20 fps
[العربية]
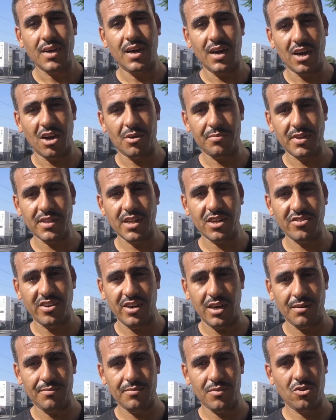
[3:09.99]

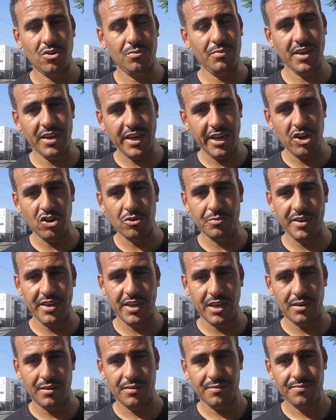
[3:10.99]
14 عام والمهنه
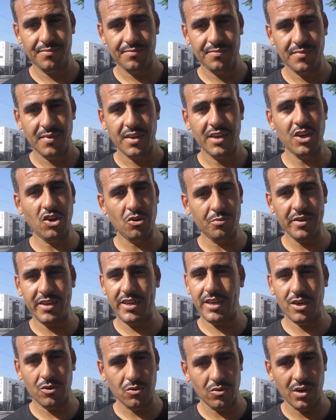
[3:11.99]
يوميا
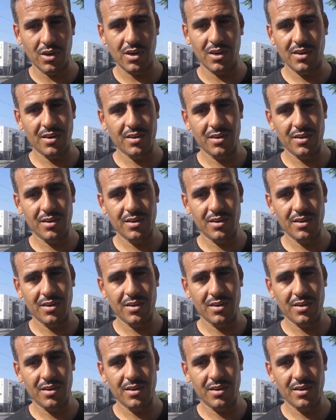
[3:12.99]
يوميا و